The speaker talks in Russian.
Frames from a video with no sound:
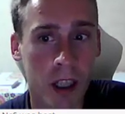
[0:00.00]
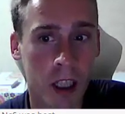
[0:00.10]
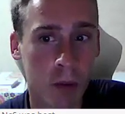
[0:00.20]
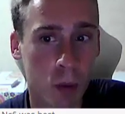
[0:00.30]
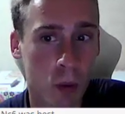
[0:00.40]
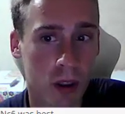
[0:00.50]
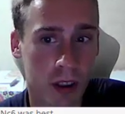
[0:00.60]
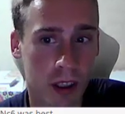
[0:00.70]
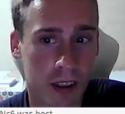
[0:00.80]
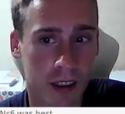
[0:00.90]
И вот тут
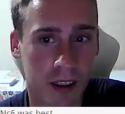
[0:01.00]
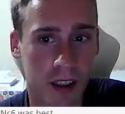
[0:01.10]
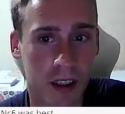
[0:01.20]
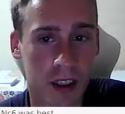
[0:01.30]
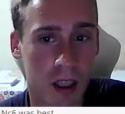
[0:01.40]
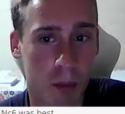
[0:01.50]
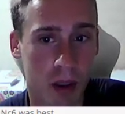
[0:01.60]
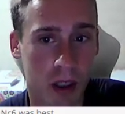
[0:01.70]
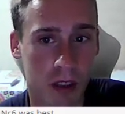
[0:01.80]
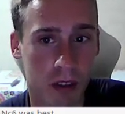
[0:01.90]
есть разные ходы, как
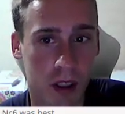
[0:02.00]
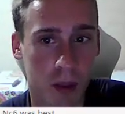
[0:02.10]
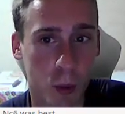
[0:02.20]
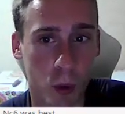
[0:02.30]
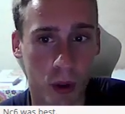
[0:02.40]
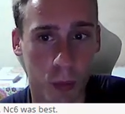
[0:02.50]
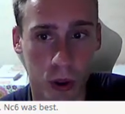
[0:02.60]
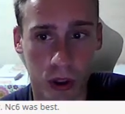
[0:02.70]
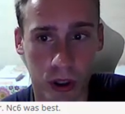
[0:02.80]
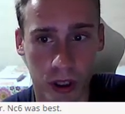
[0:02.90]
показывает компьютер,
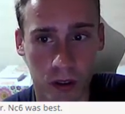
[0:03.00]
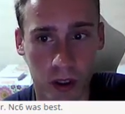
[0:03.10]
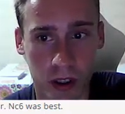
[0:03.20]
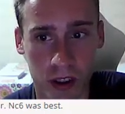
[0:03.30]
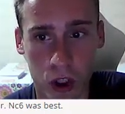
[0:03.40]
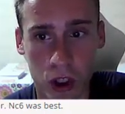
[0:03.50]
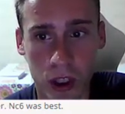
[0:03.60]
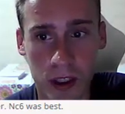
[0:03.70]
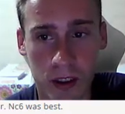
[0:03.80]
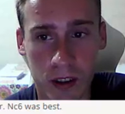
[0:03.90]
можно сыграть ферзь за э,
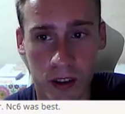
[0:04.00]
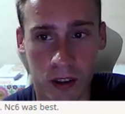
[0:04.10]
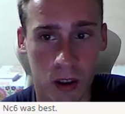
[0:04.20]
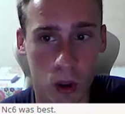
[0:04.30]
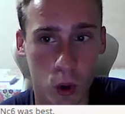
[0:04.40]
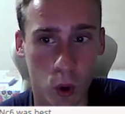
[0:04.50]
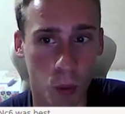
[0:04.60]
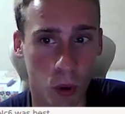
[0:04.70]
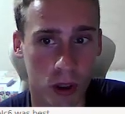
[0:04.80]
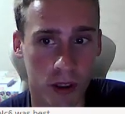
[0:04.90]
6 Еще
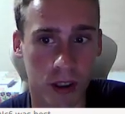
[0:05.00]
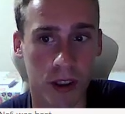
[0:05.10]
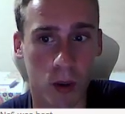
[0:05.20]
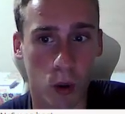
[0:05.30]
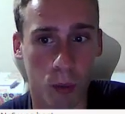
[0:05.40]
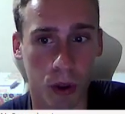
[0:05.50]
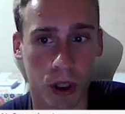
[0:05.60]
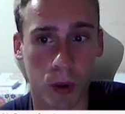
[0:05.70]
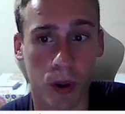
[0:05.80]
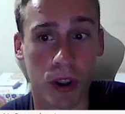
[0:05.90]
более сильный ход, пожалуй,